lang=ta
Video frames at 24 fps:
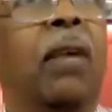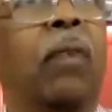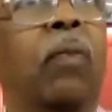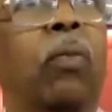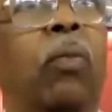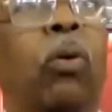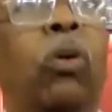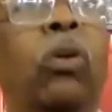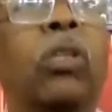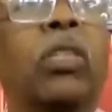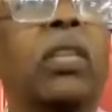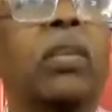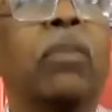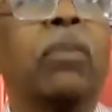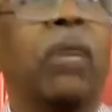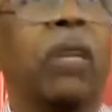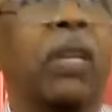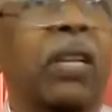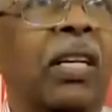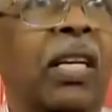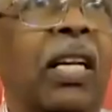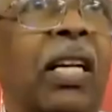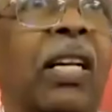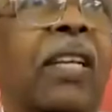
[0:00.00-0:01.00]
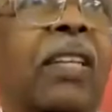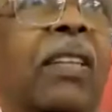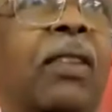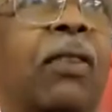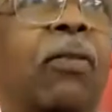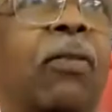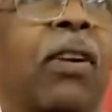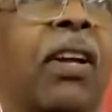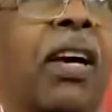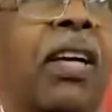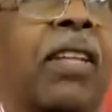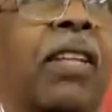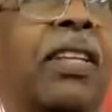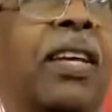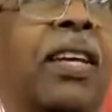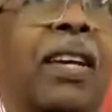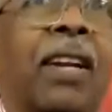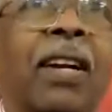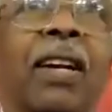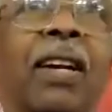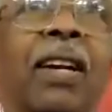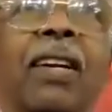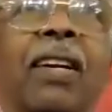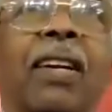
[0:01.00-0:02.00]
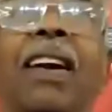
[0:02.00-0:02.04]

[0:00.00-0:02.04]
மோட்சம் என்று நினைத்து விடாதீர்கள்